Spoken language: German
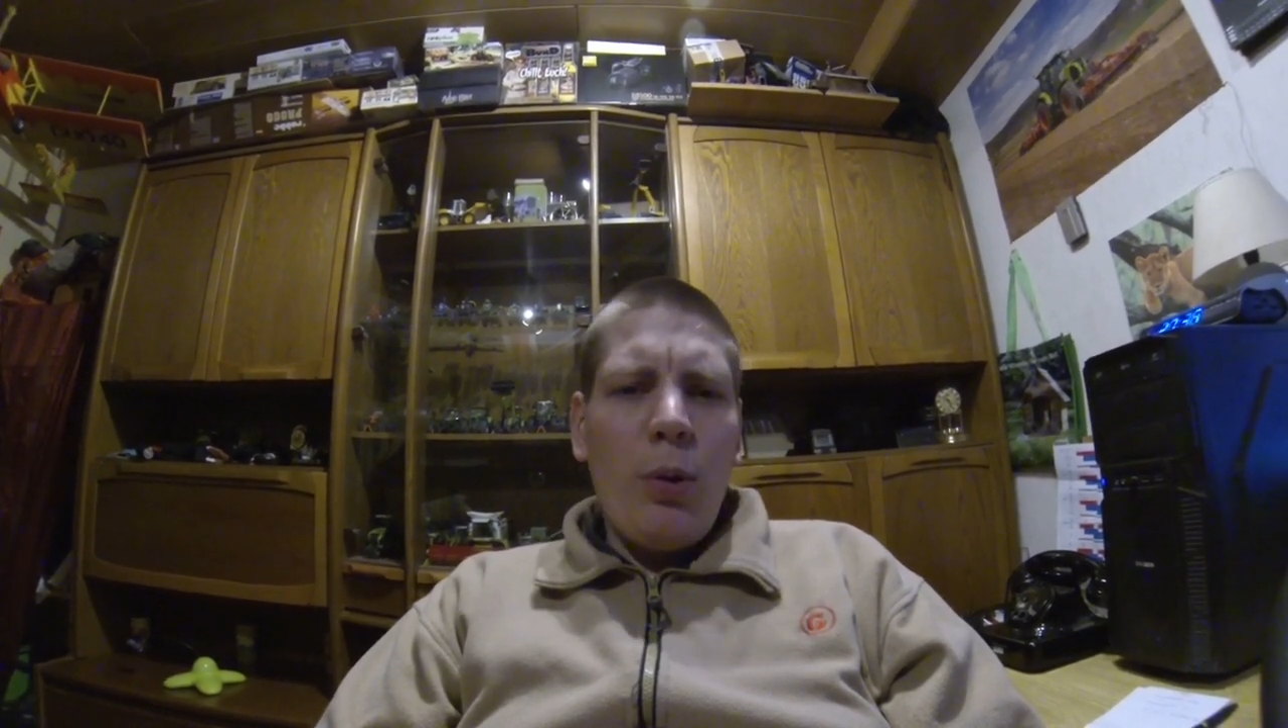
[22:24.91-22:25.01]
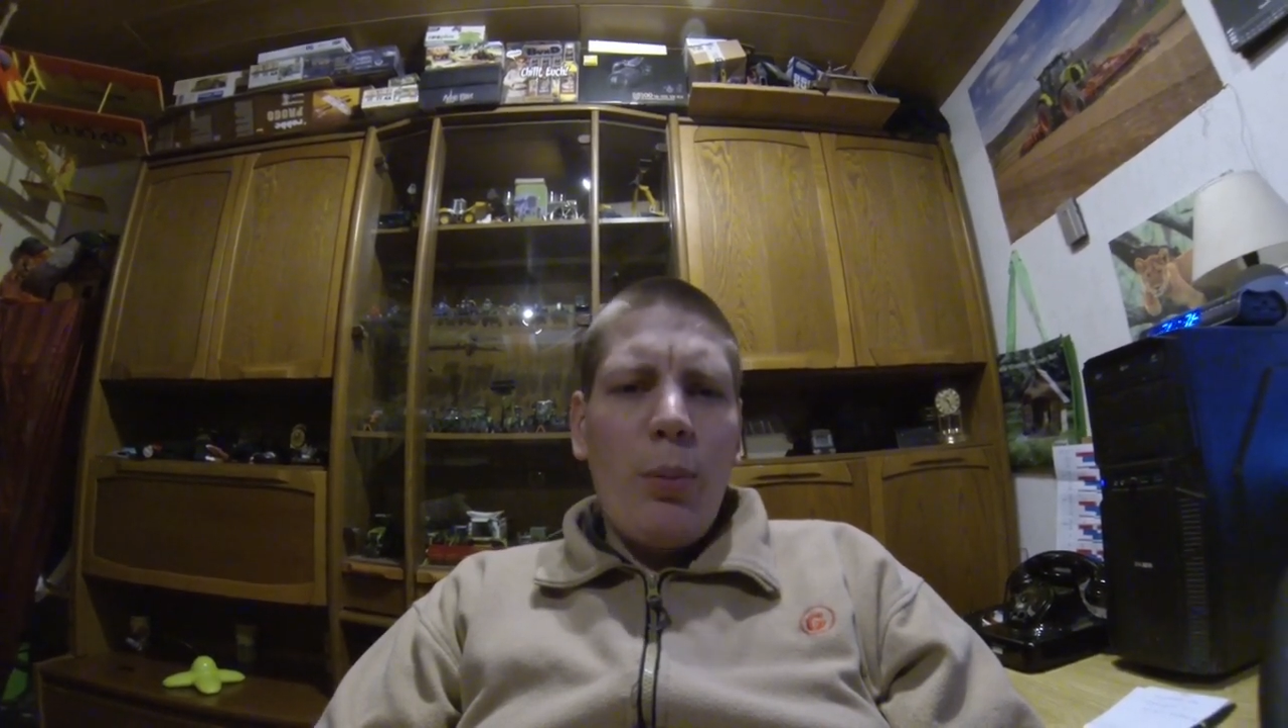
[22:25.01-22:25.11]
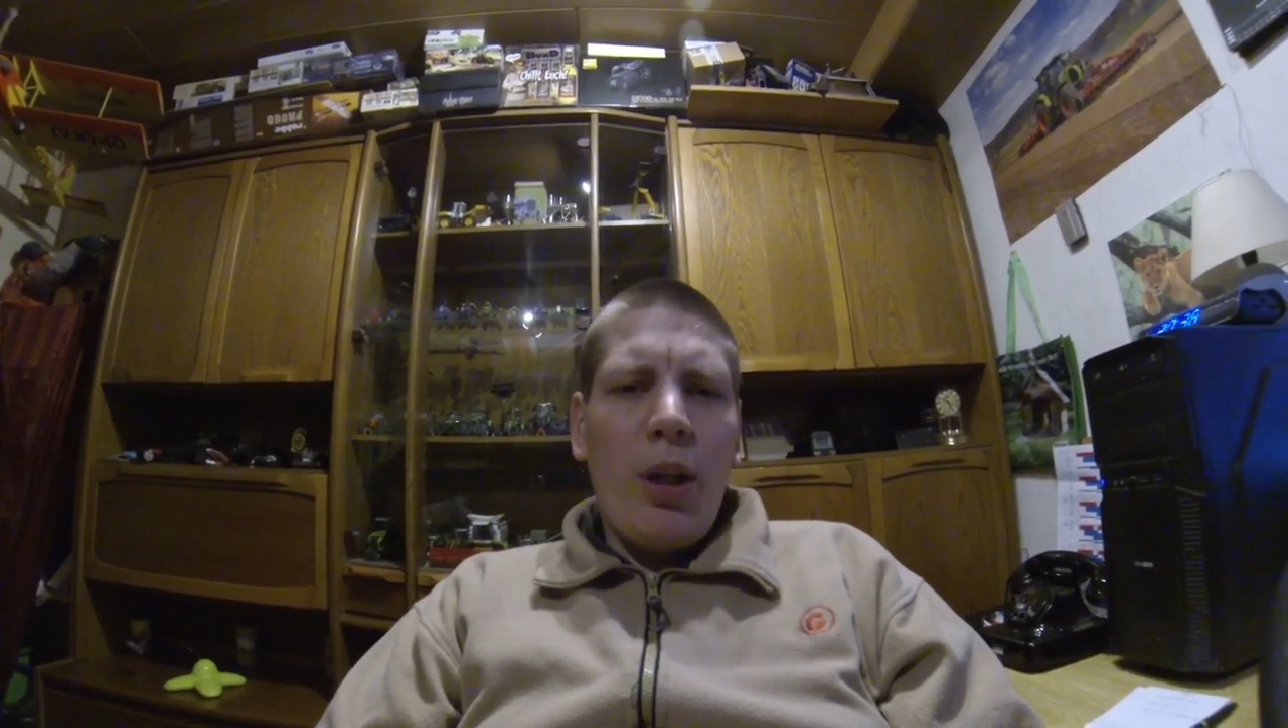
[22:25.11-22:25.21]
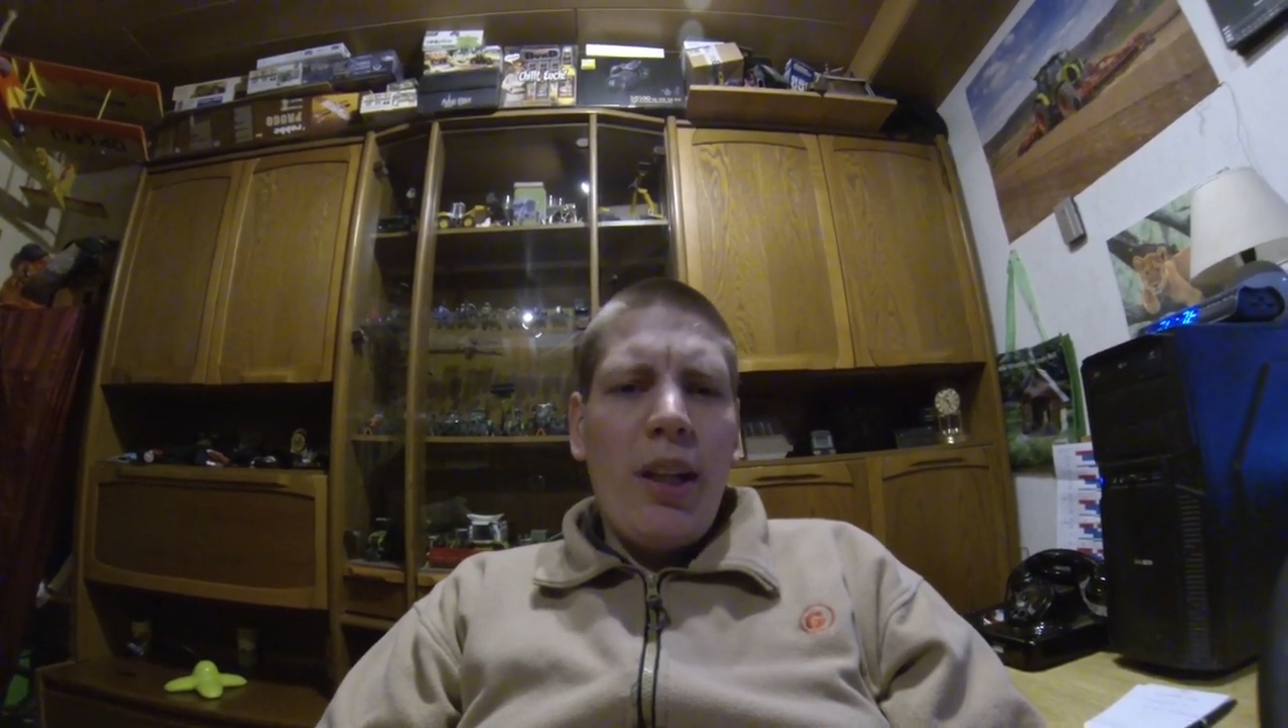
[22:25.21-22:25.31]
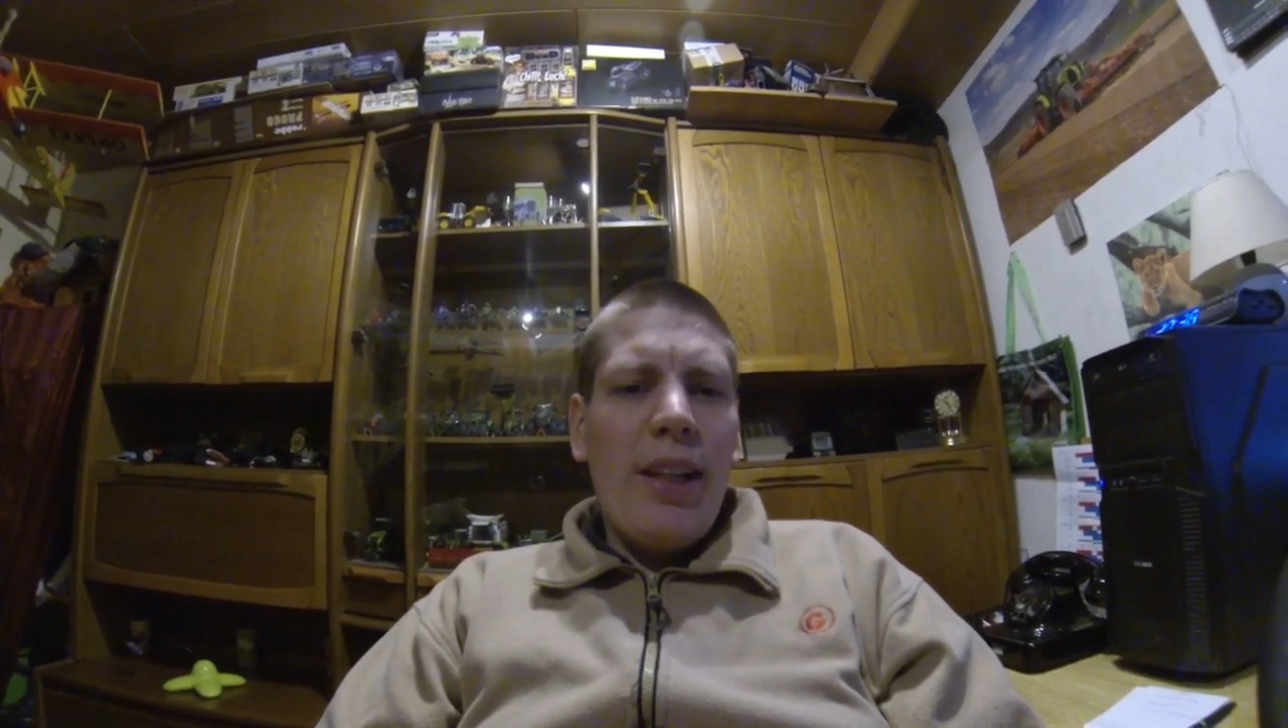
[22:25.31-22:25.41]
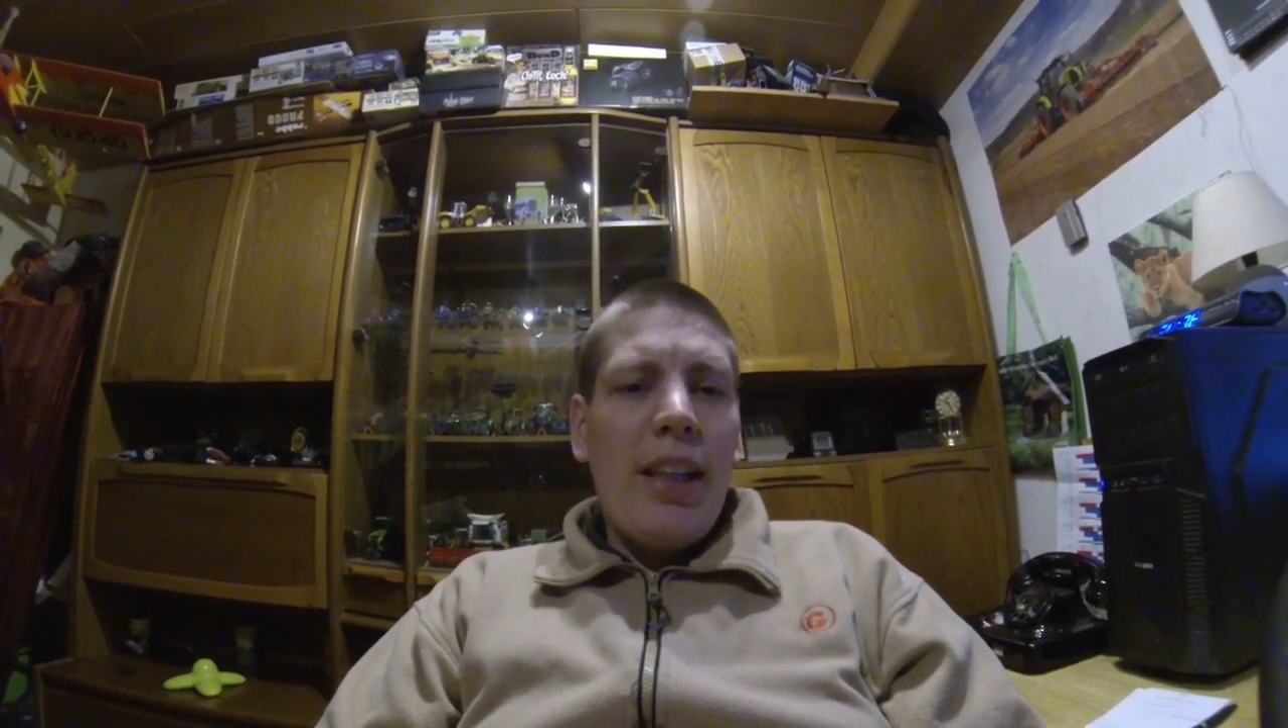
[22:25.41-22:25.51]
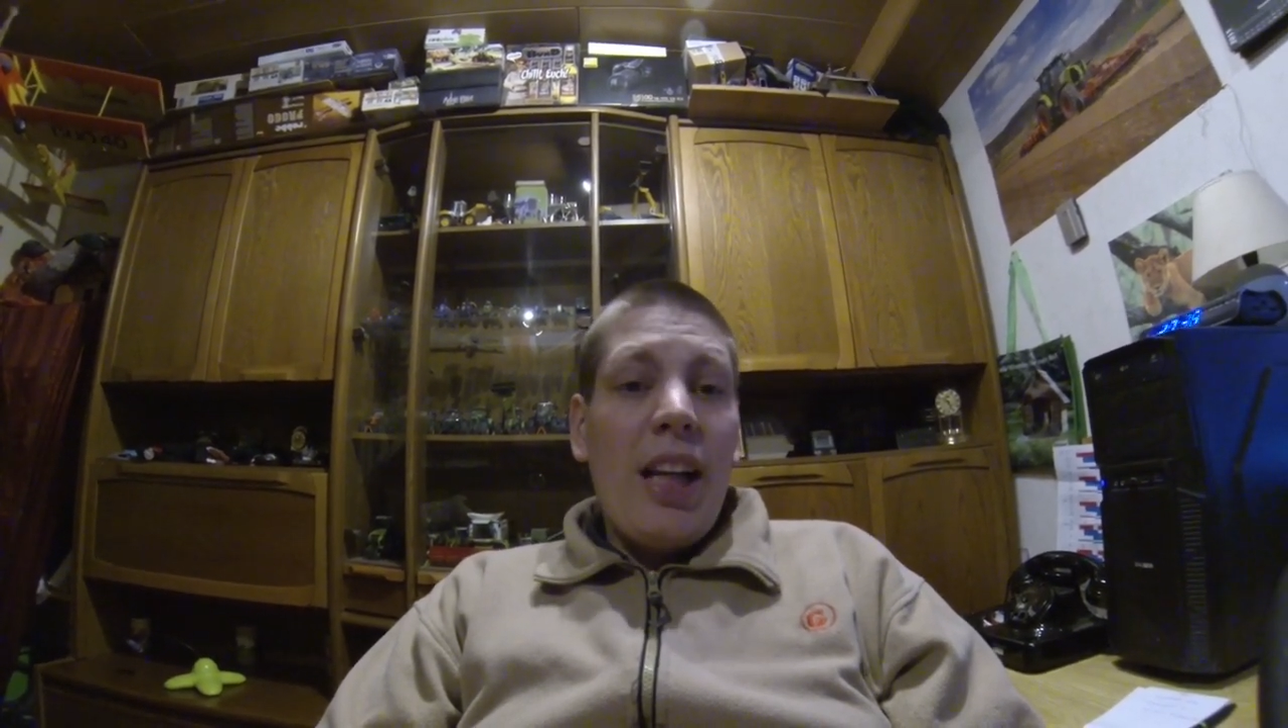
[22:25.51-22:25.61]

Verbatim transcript: wir mal.